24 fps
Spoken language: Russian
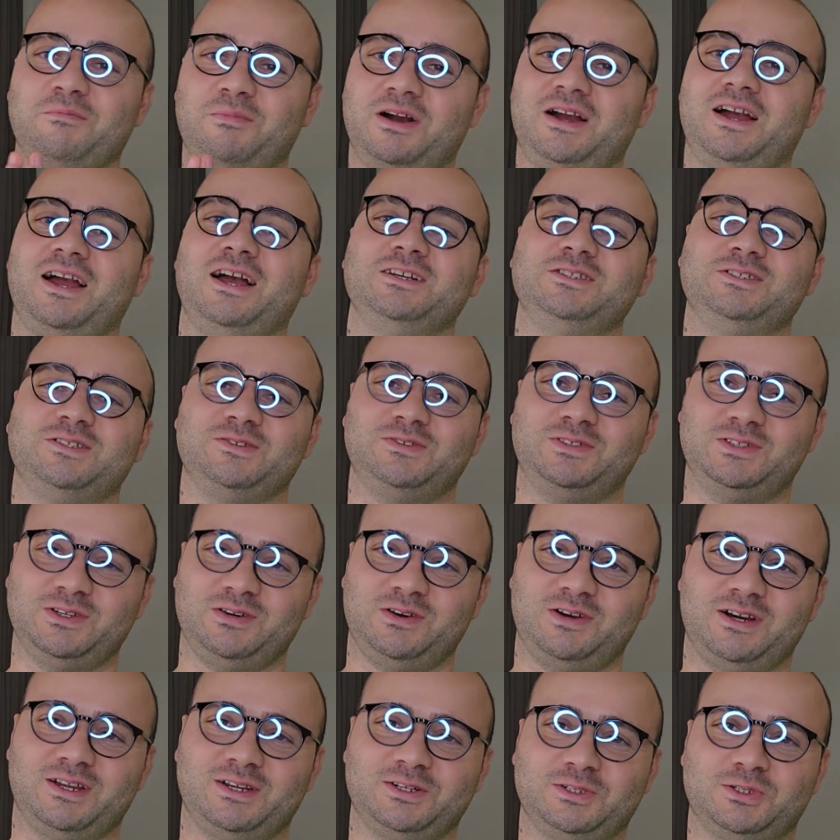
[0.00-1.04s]
пока что все
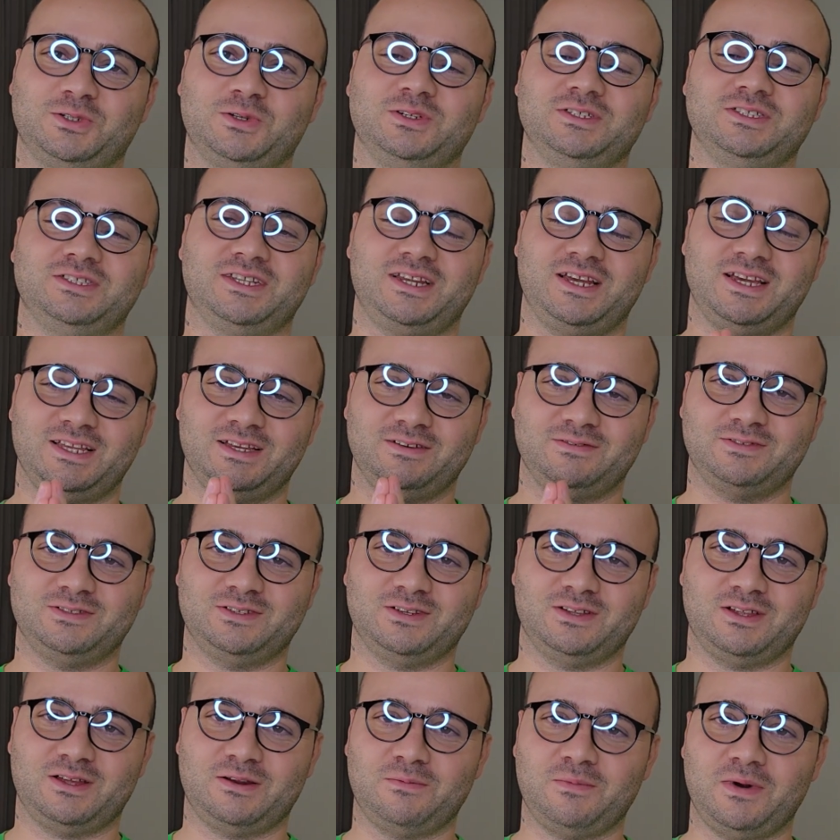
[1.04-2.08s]
хорошо, с зрением
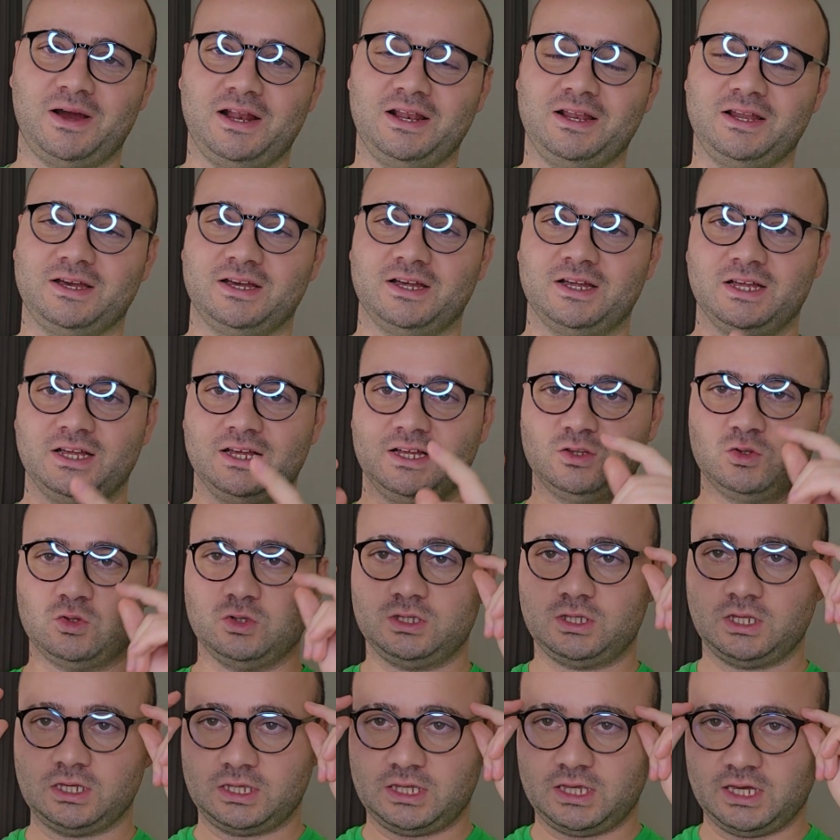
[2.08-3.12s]
все нормально. Но
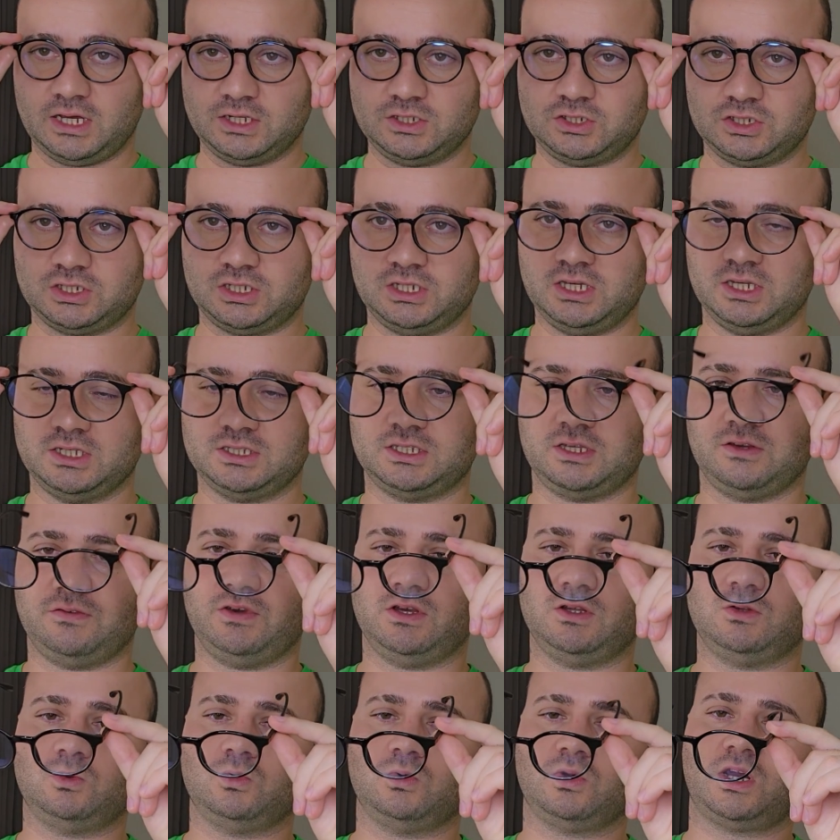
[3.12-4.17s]
такие очки я
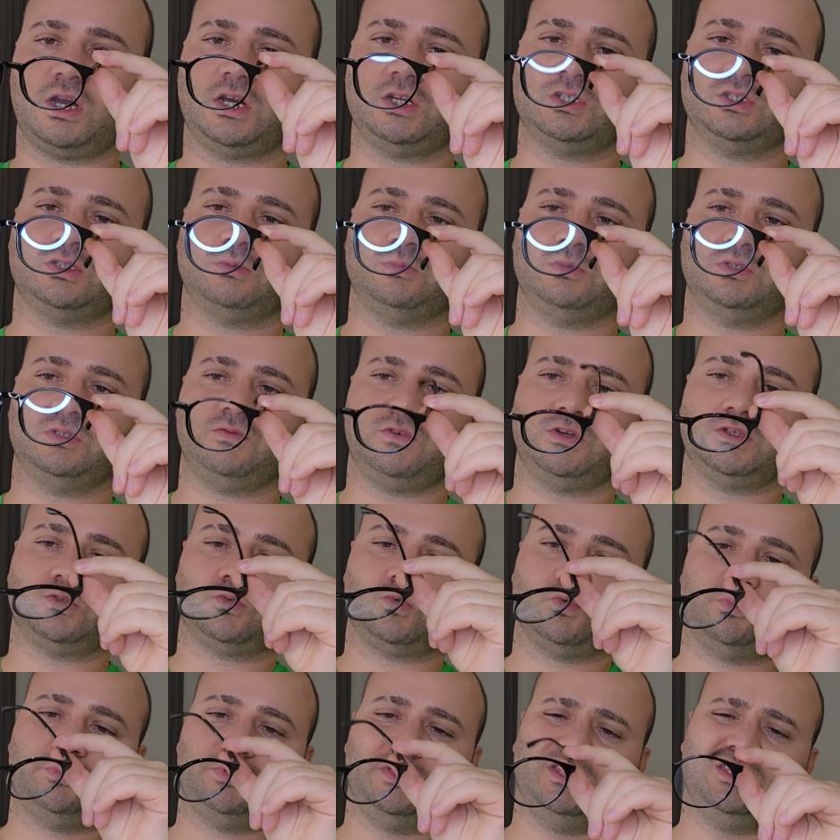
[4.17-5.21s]
советую каждому из вас
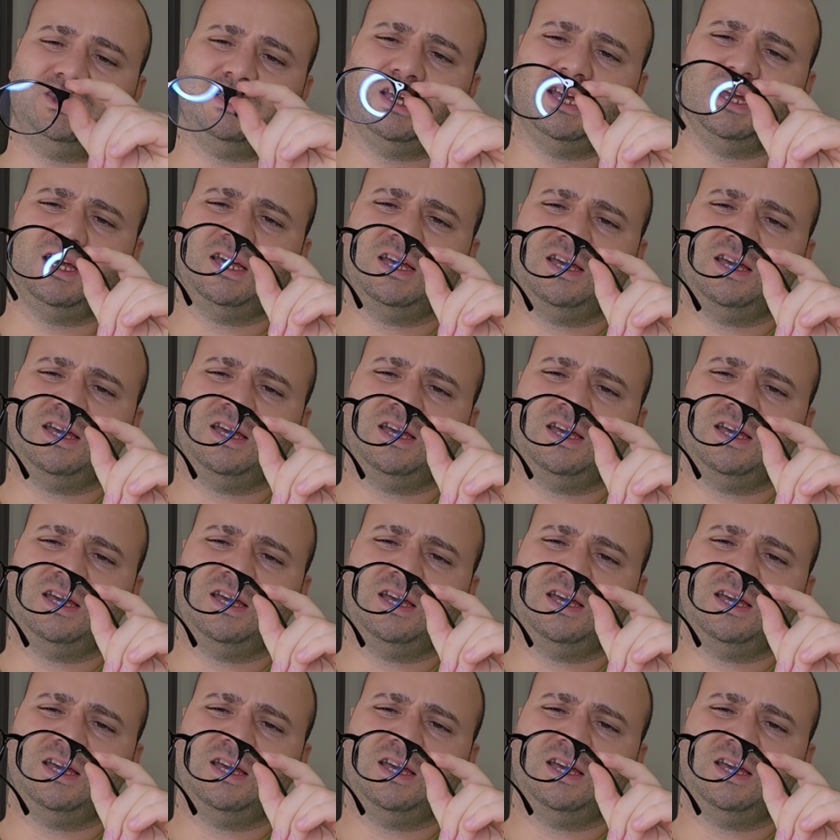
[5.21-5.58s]
купить.